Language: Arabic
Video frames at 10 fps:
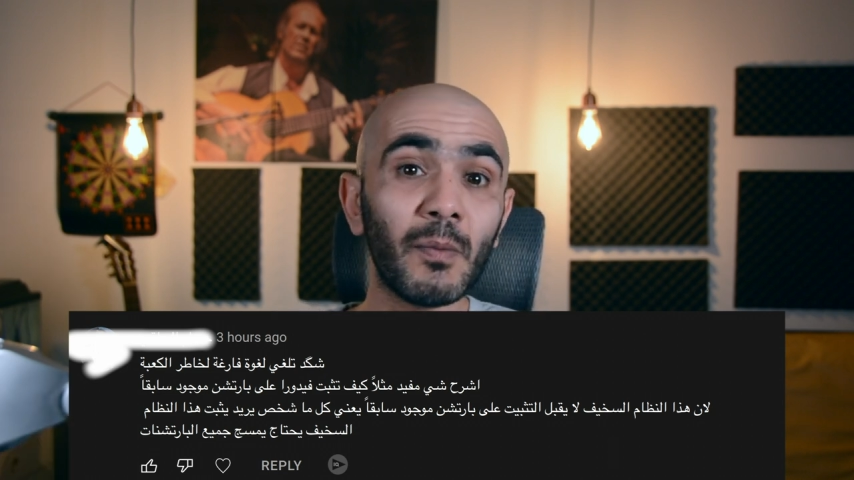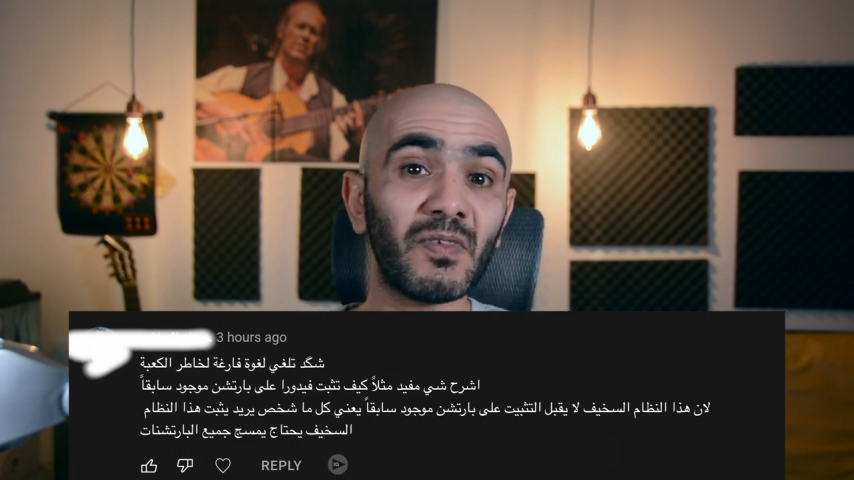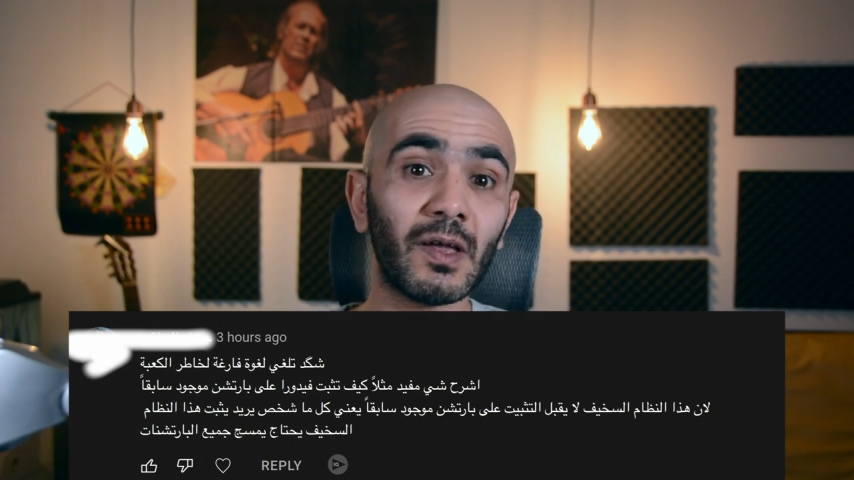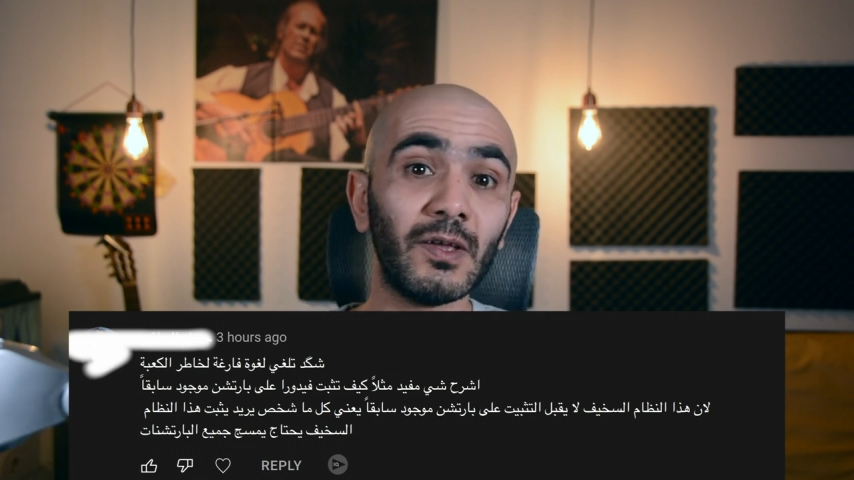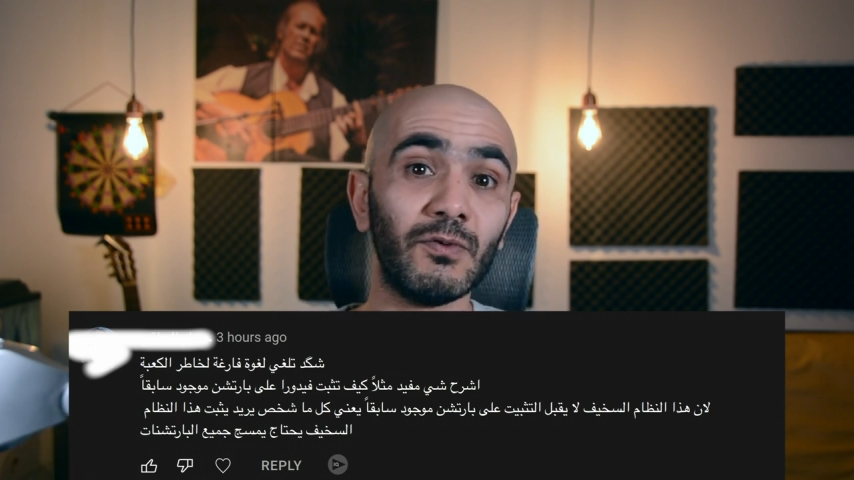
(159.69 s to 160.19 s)

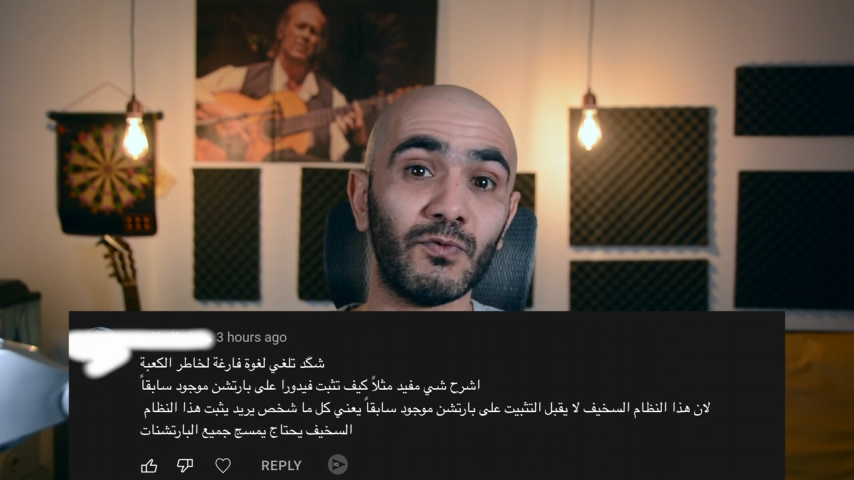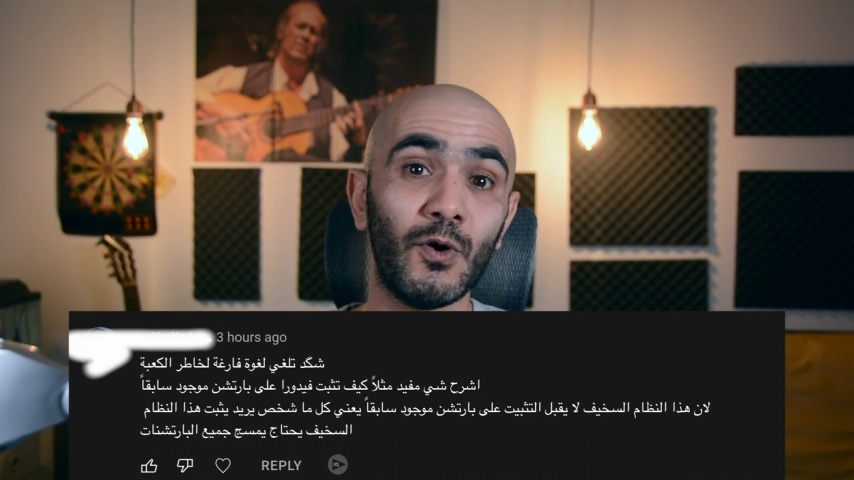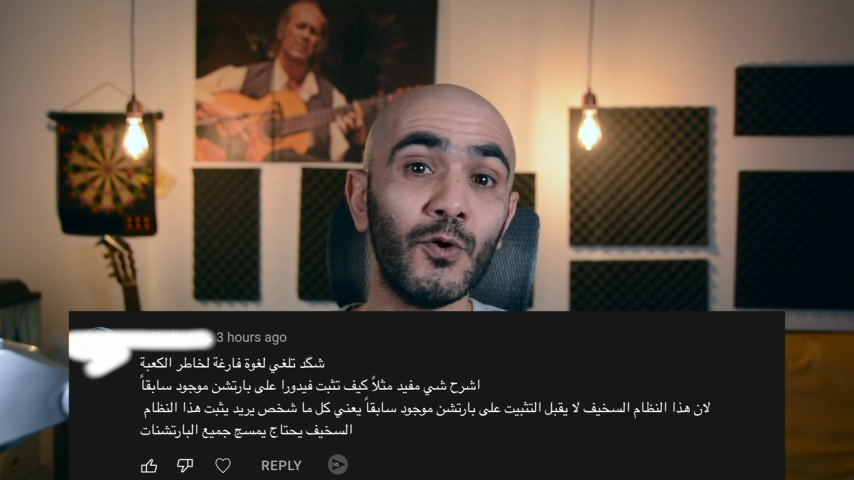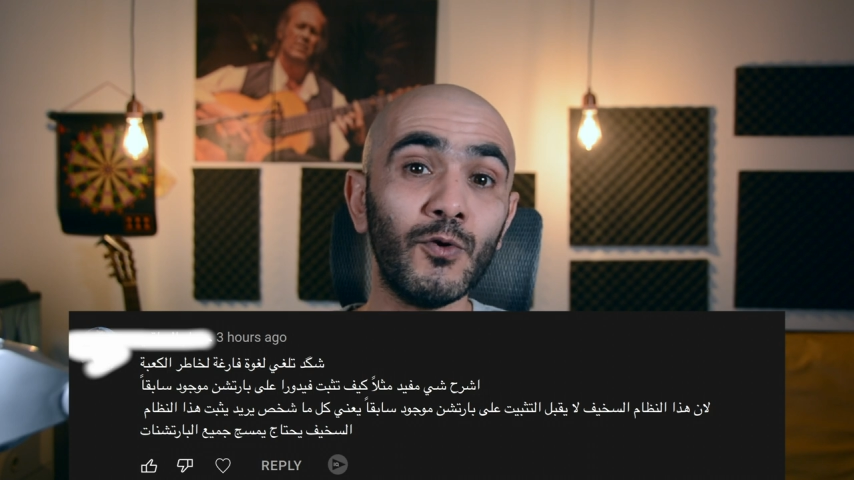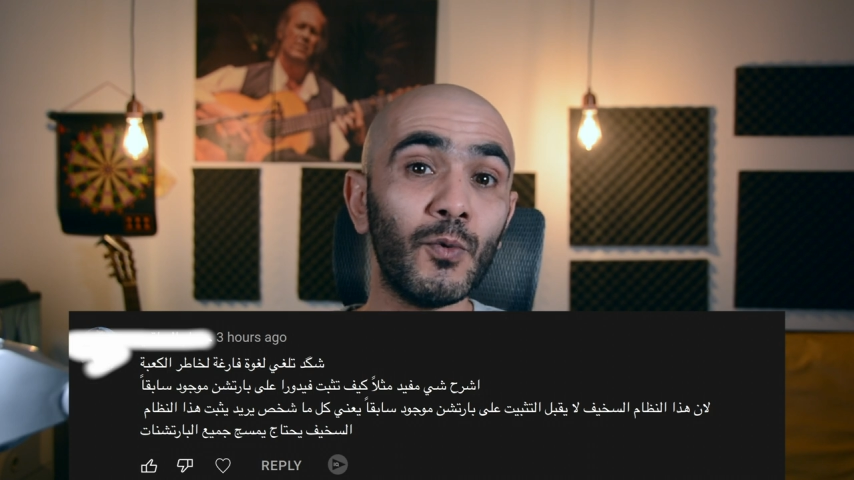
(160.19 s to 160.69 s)
سخيف
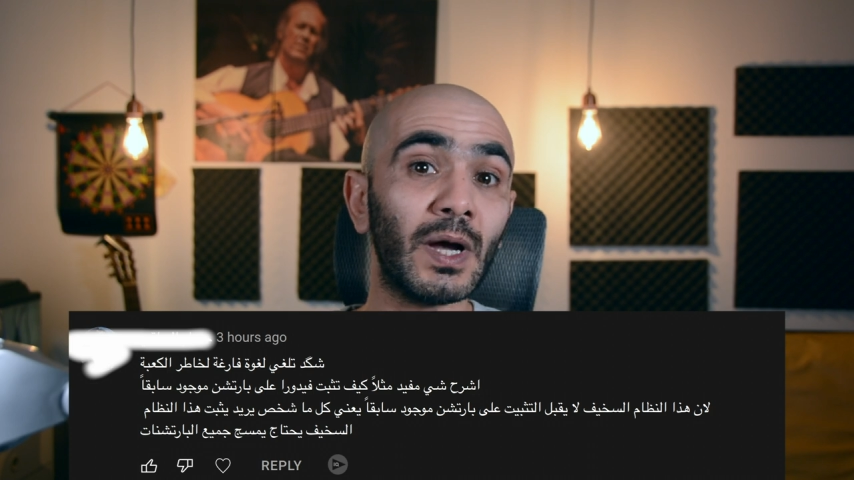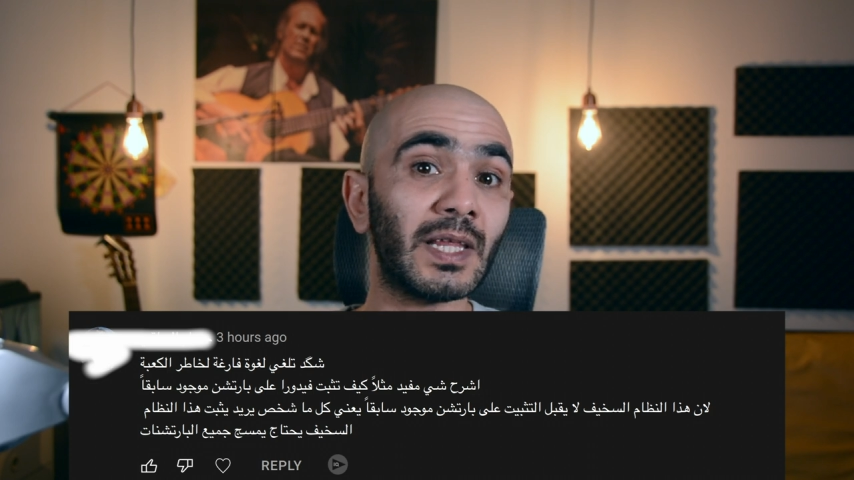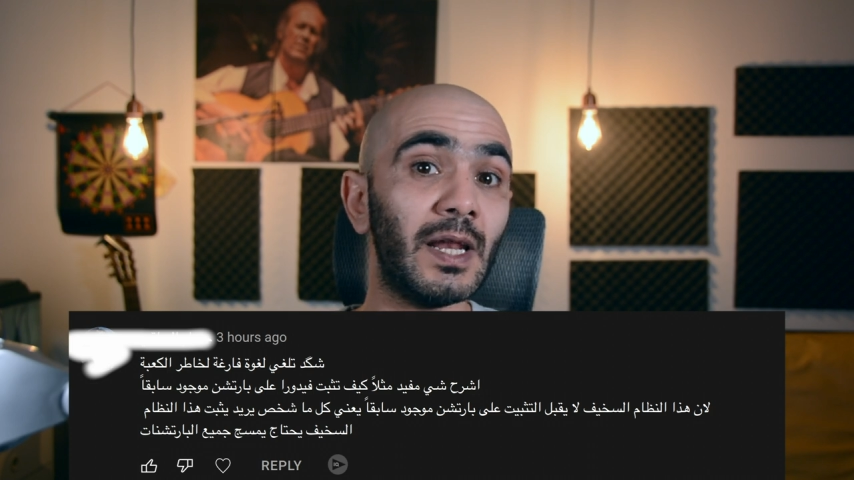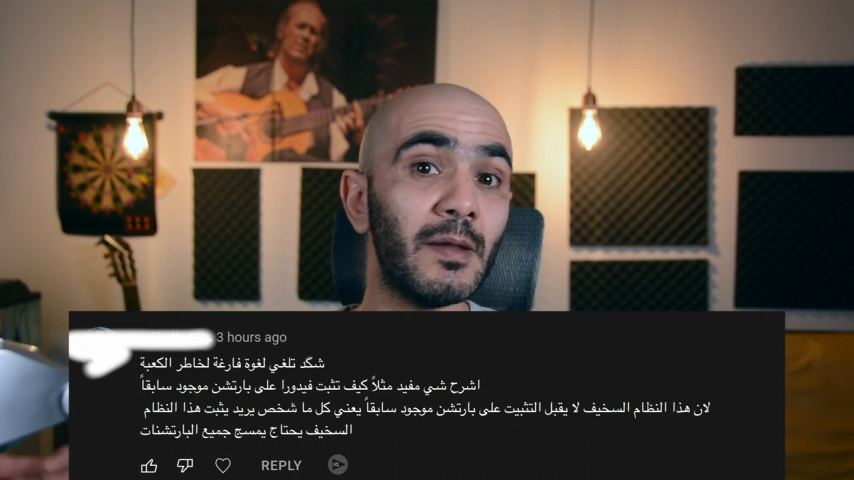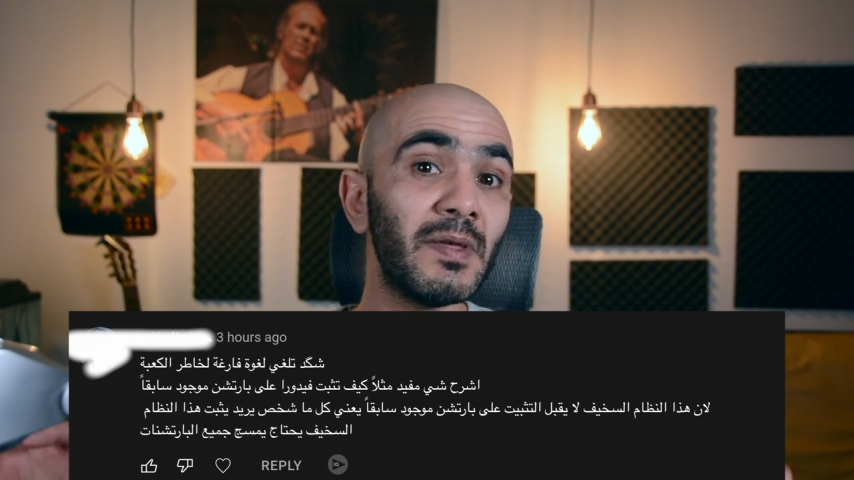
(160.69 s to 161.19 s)
انه وقت
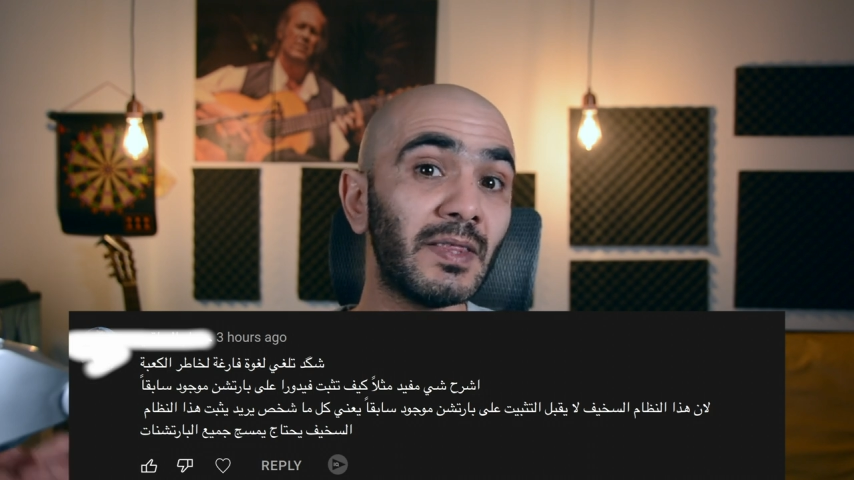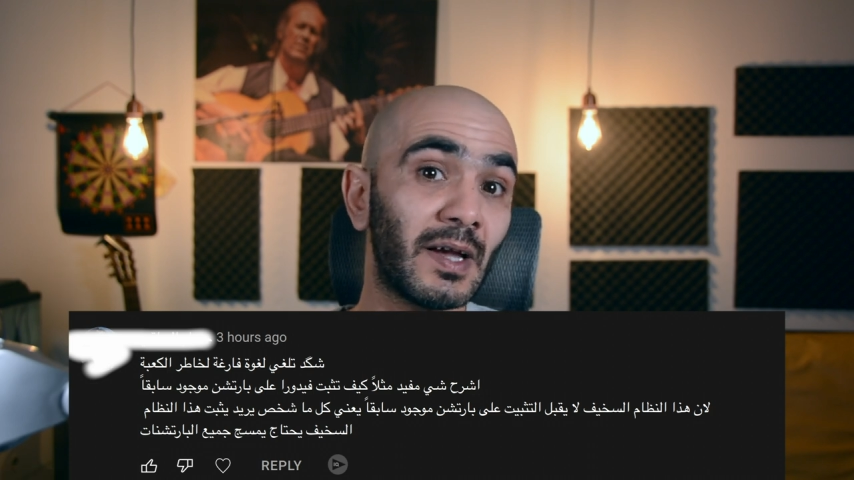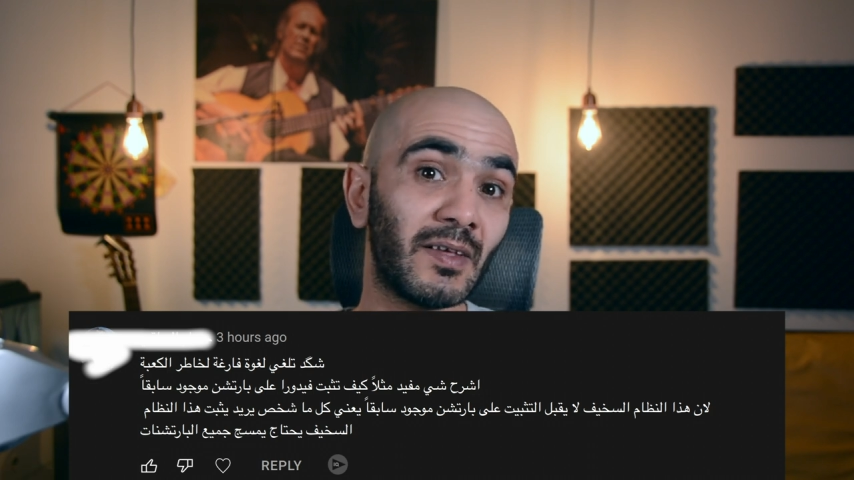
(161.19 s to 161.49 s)
اللي بدك